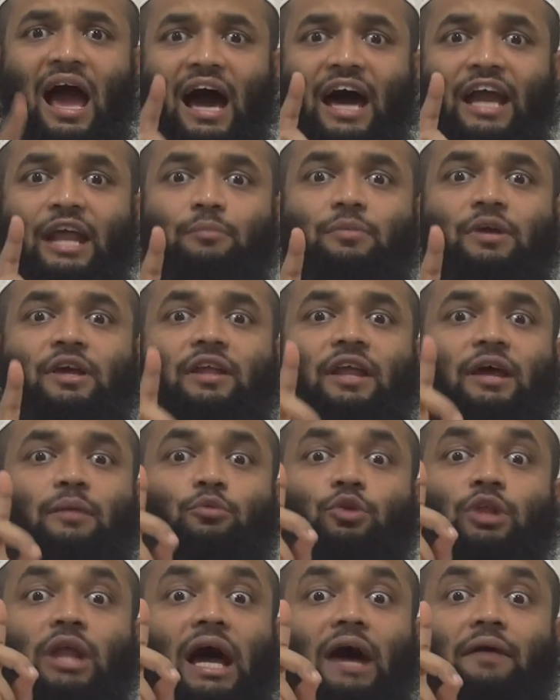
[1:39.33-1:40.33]
அரபியிலே
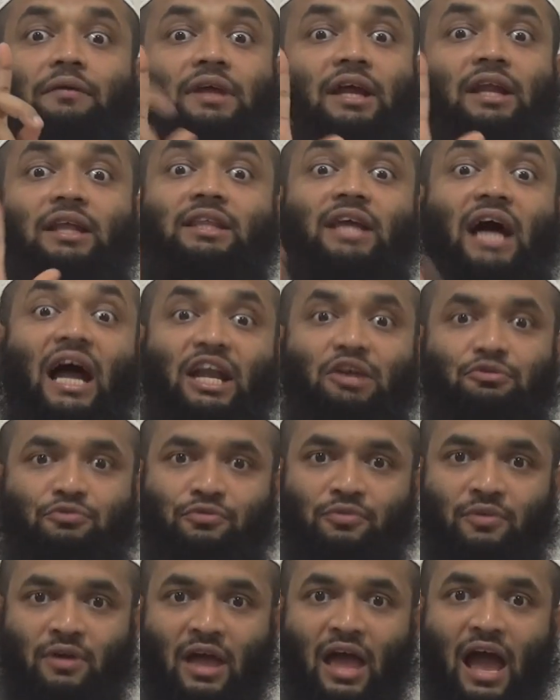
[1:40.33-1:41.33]
முதலாவது எழுத்து அலிஃப்
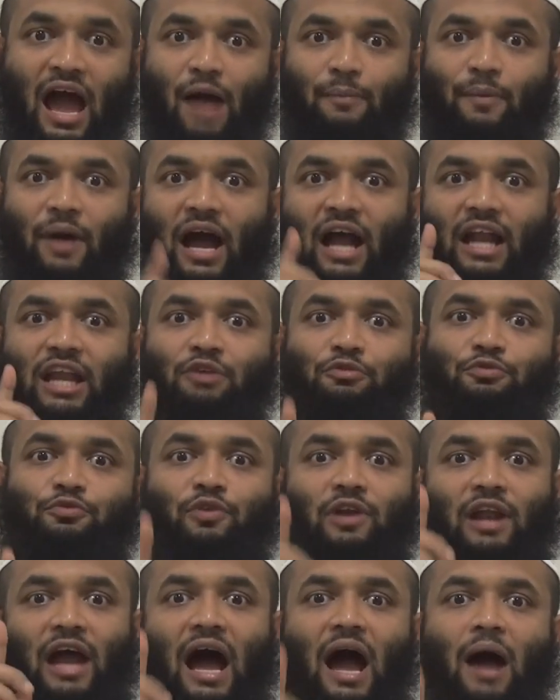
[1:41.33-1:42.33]
அப்ப அலிஃப்
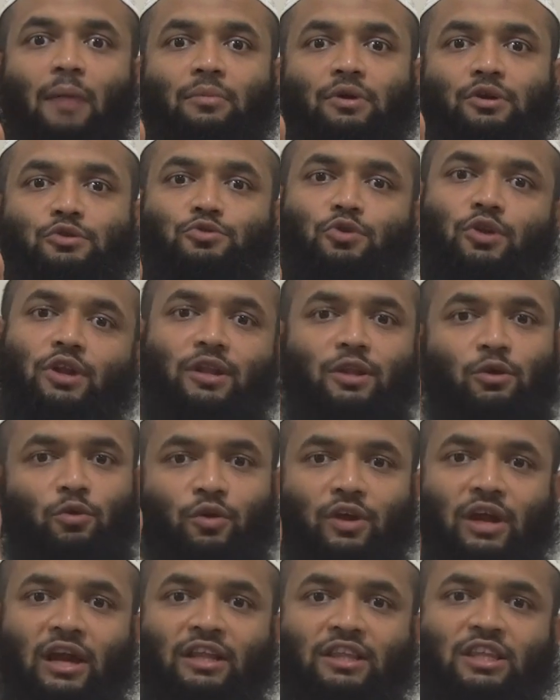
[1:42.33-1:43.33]
லாம் என்று சொல்றது
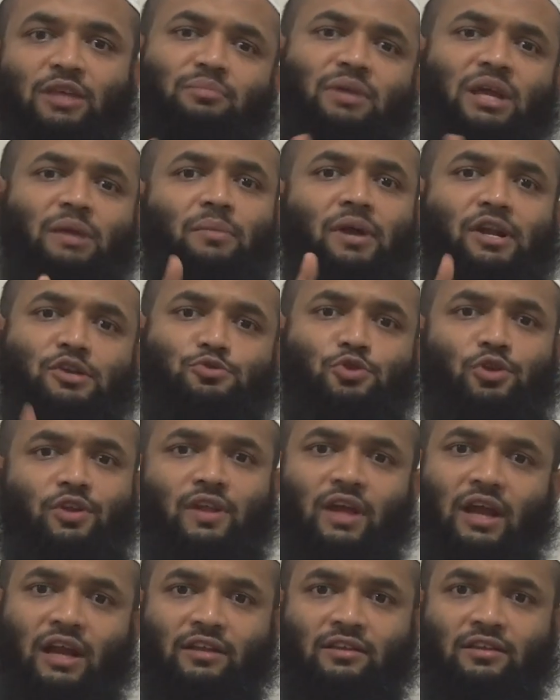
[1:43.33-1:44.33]
ஒரு எழுத்து மீம் என்று
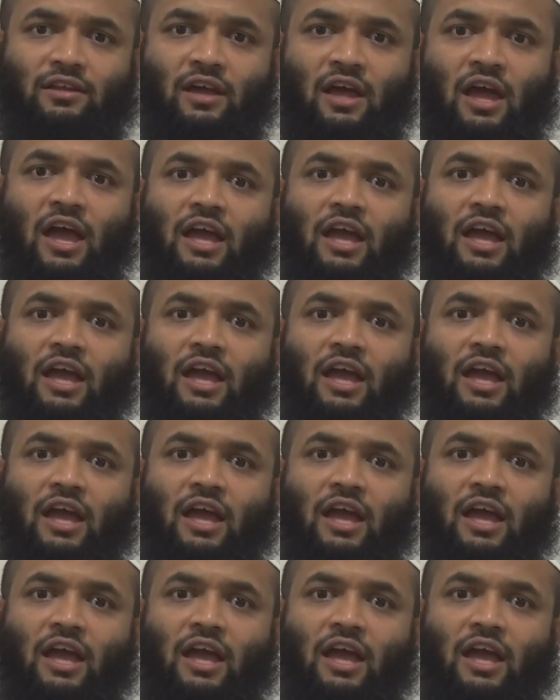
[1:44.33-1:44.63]
சொல்றது எழுத்து